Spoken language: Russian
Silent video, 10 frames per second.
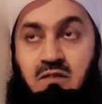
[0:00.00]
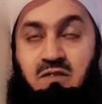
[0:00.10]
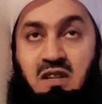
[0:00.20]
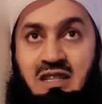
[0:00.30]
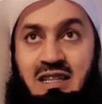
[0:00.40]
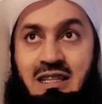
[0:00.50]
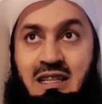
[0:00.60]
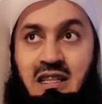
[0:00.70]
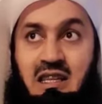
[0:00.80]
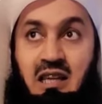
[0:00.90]

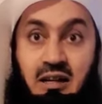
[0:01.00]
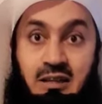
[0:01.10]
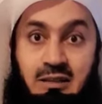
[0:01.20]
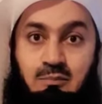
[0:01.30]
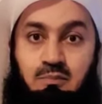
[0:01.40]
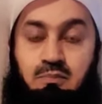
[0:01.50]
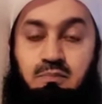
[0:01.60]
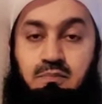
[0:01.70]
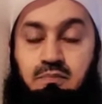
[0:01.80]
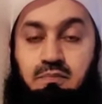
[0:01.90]
Во-первых, мед.
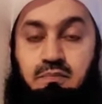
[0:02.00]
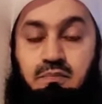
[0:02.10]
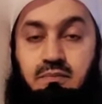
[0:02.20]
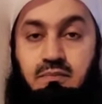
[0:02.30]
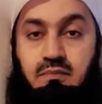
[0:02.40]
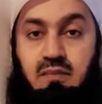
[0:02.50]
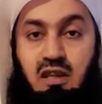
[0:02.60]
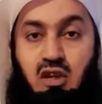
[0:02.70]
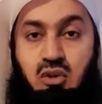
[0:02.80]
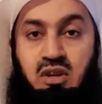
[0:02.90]

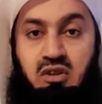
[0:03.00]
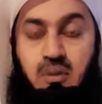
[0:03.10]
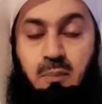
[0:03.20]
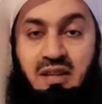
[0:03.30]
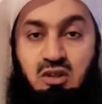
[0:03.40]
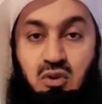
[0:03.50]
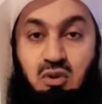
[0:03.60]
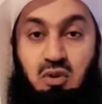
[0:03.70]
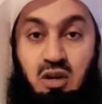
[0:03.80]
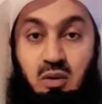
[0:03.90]
Можно заменить
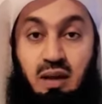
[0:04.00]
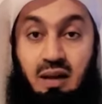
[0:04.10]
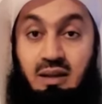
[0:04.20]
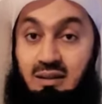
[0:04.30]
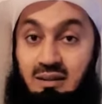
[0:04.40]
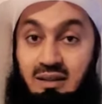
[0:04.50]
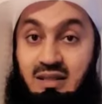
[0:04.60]
сахар на мед.